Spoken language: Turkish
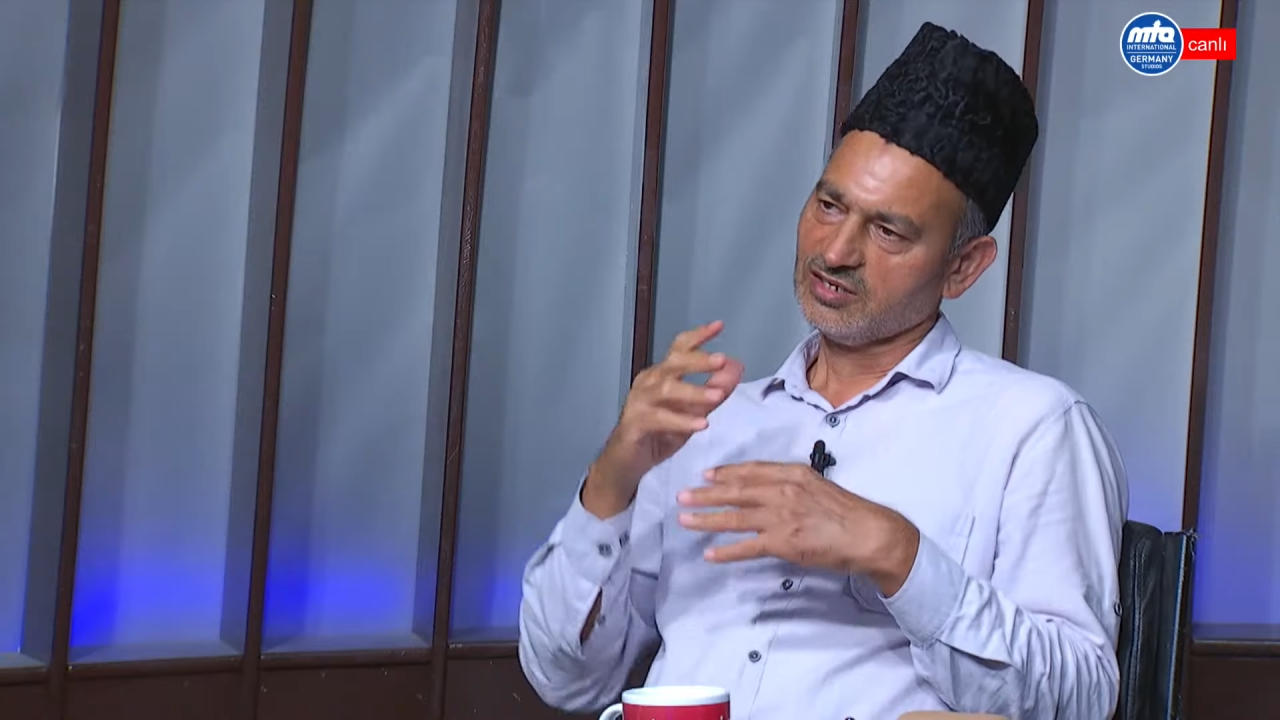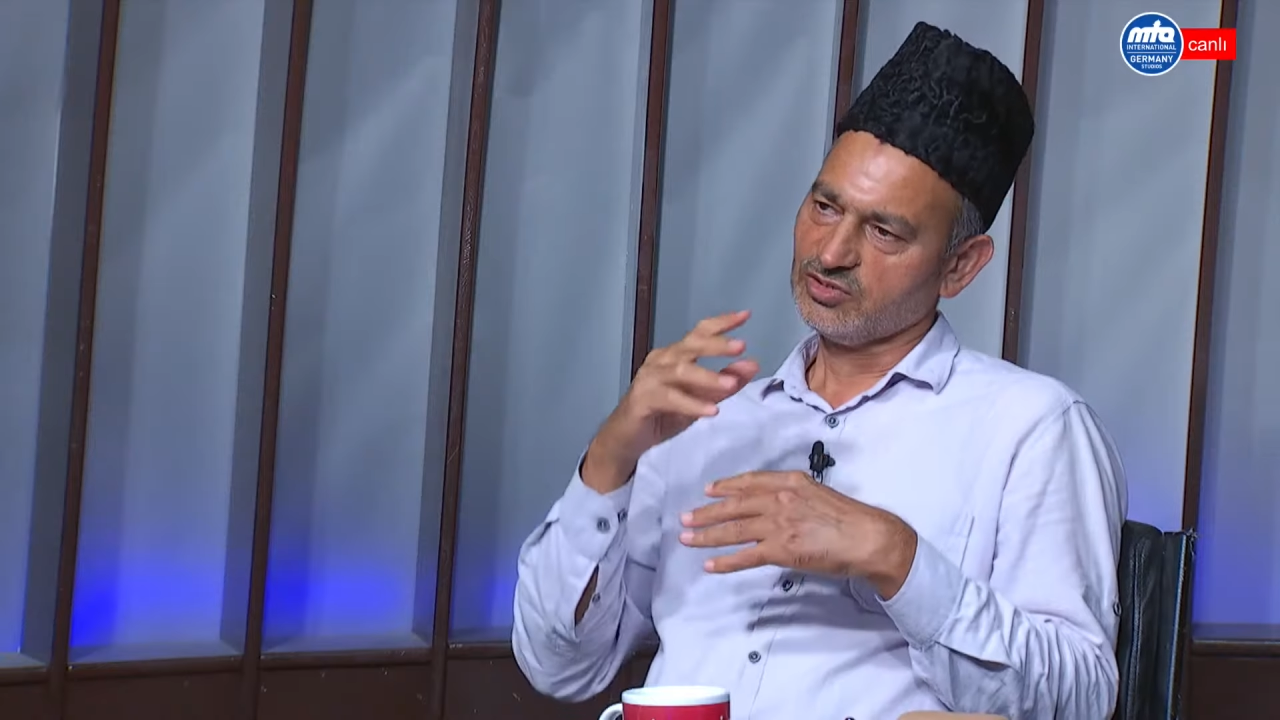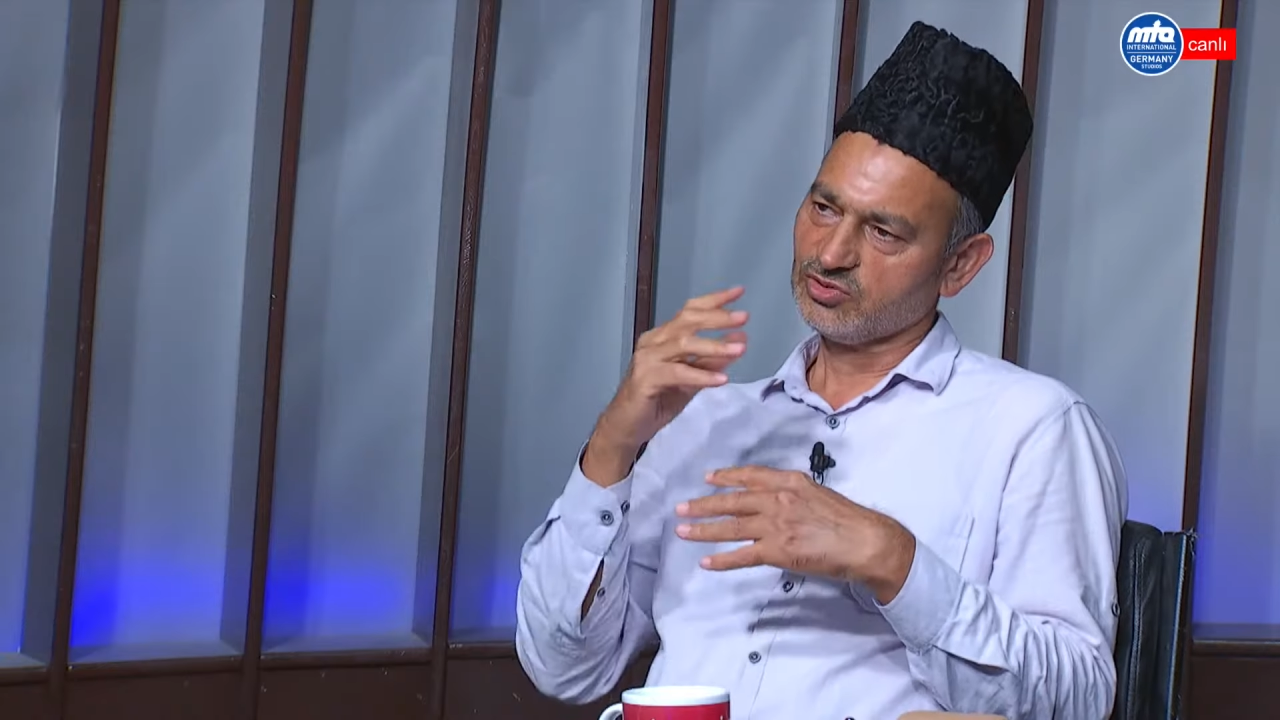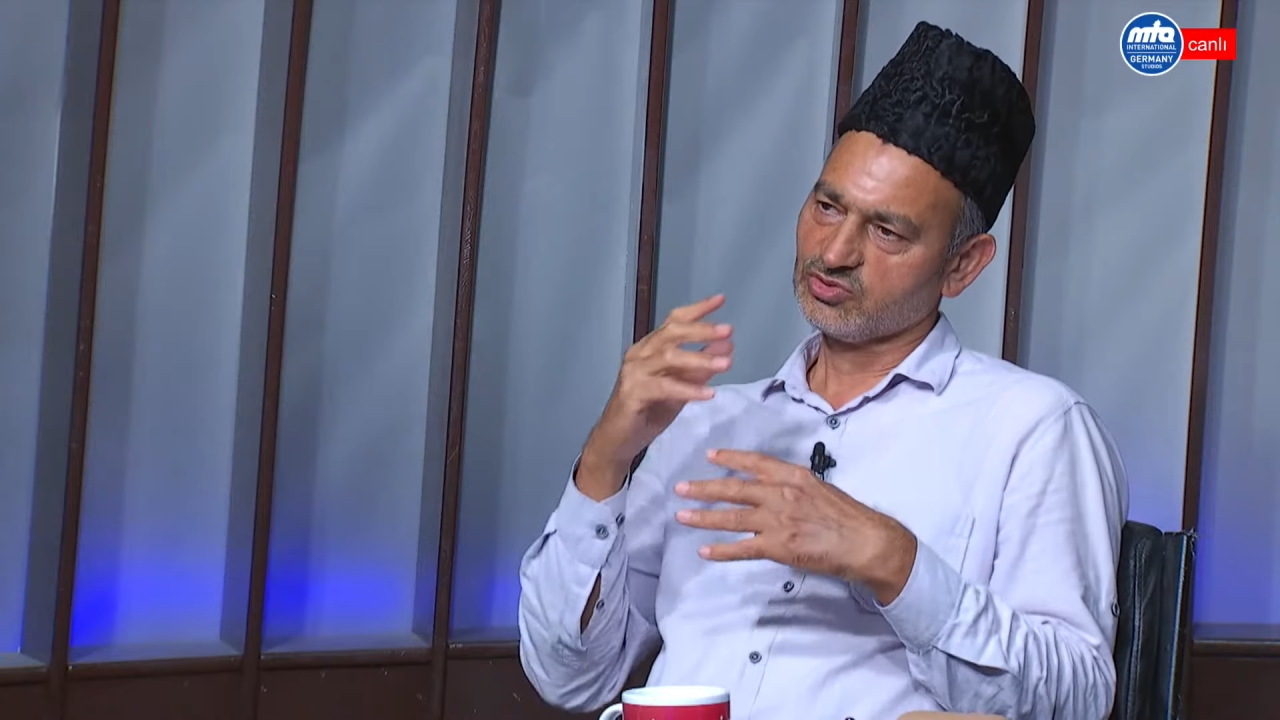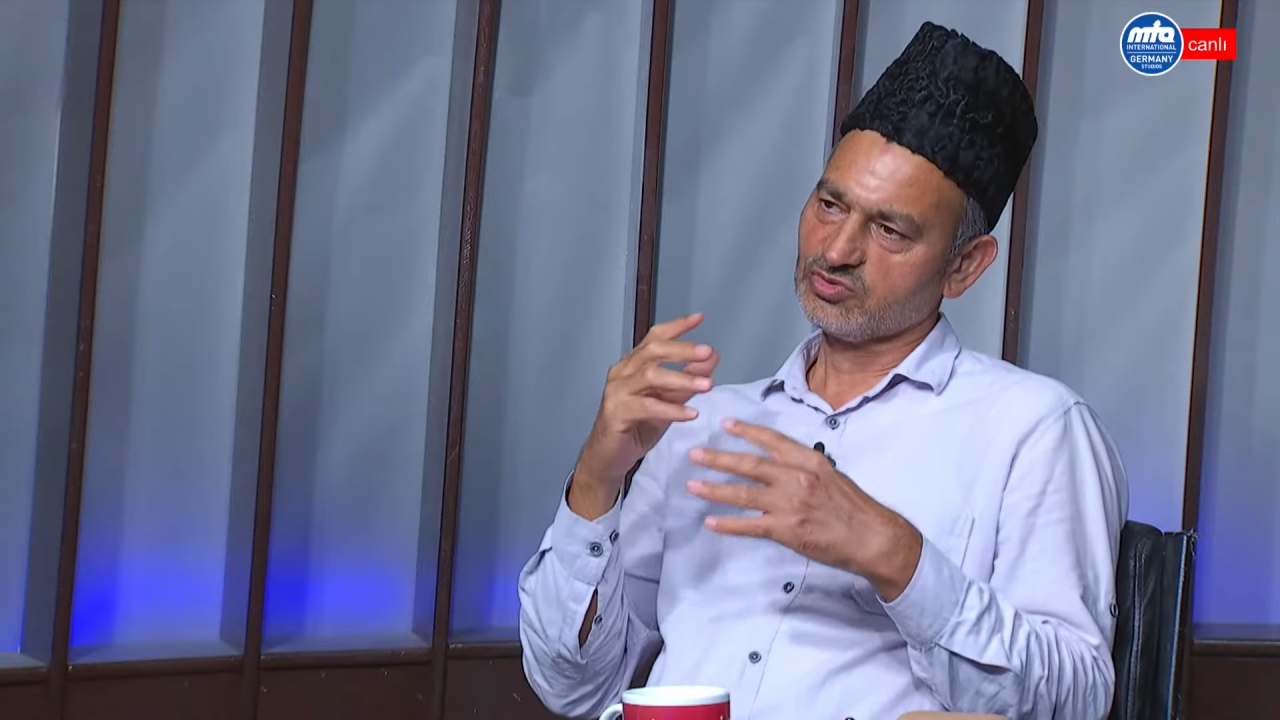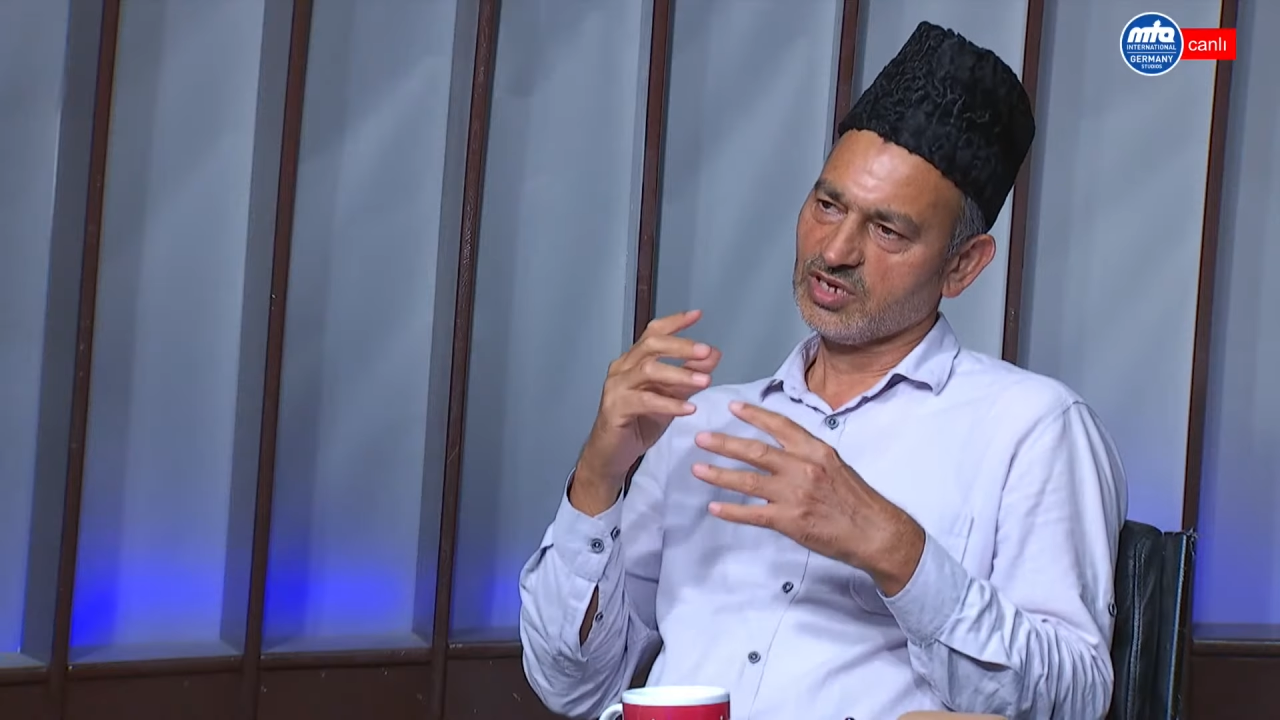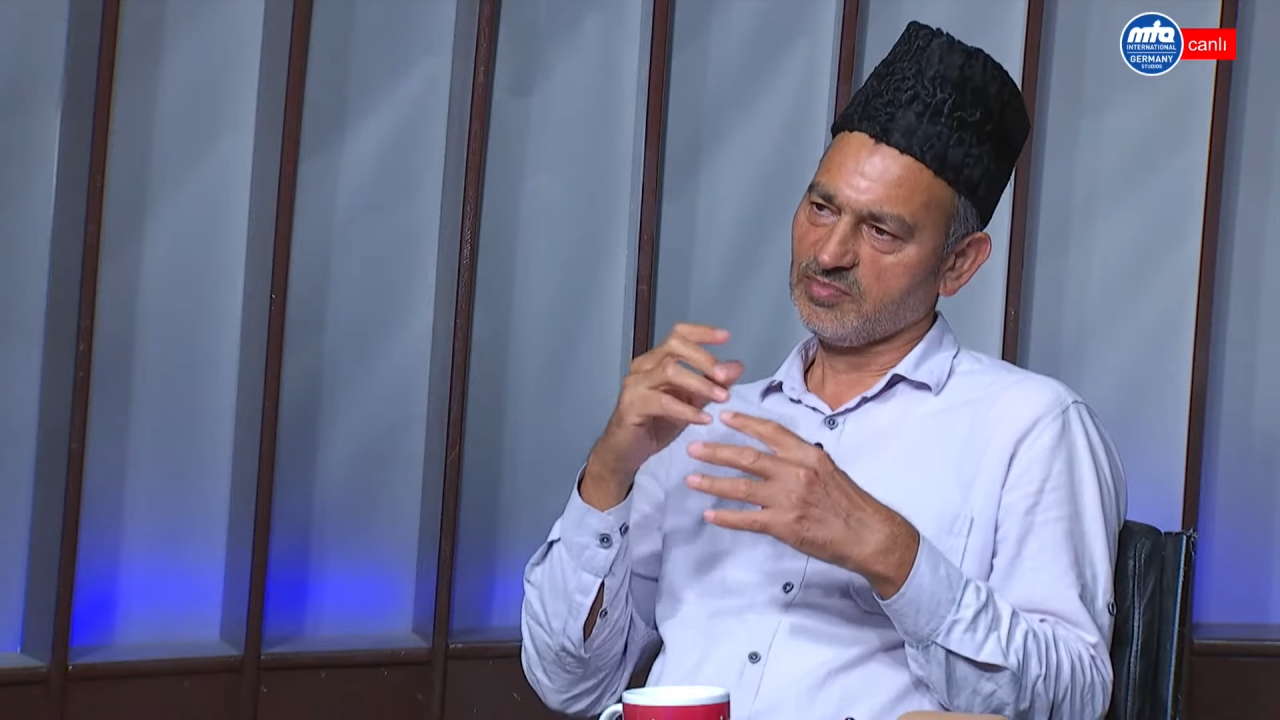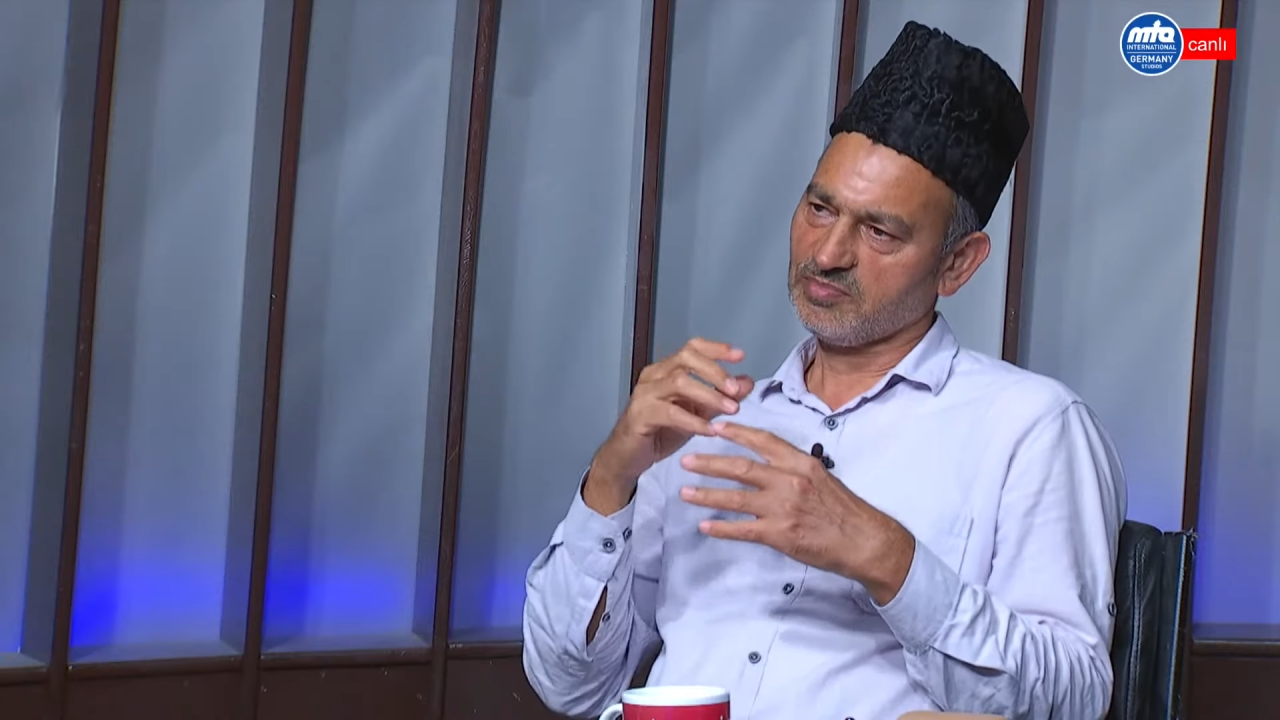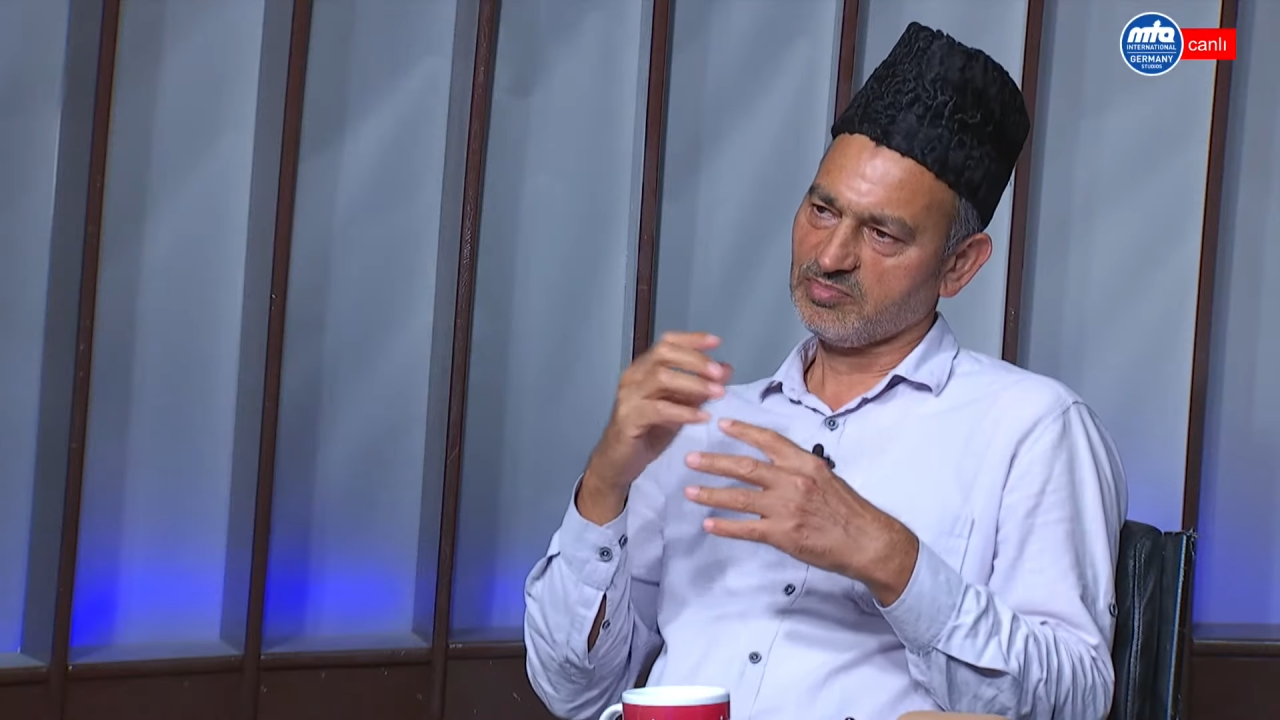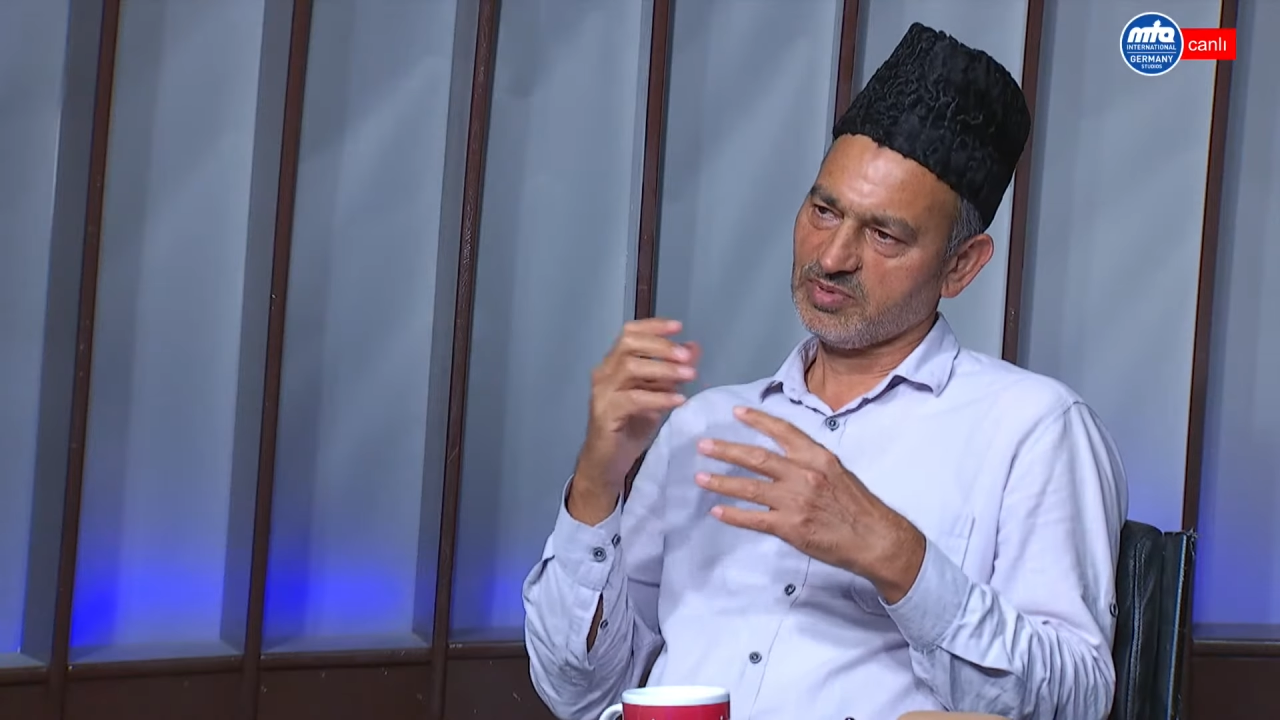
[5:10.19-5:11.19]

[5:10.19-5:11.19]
yüzü de